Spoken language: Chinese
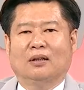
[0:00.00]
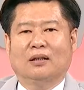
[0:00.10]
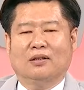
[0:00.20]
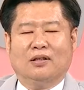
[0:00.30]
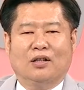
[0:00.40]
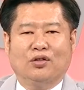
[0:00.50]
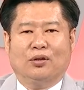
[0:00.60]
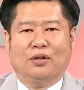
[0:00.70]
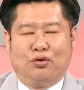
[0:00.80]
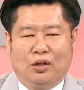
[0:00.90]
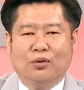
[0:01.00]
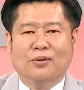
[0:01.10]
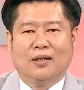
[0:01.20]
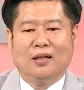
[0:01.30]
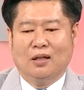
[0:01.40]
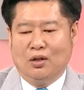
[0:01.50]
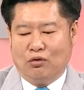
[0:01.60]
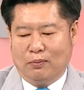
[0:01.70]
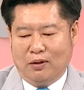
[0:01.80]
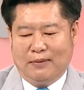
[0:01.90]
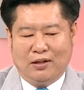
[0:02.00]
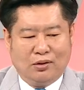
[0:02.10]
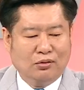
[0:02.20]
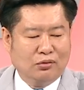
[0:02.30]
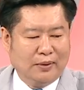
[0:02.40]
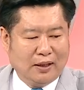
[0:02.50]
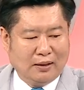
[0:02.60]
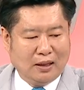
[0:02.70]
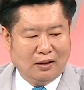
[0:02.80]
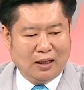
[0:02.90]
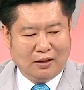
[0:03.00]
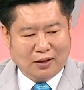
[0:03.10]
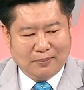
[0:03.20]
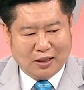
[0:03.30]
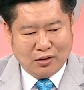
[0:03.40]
啊，至少就我的选股上，我不会买这种股票了哈。好，那我们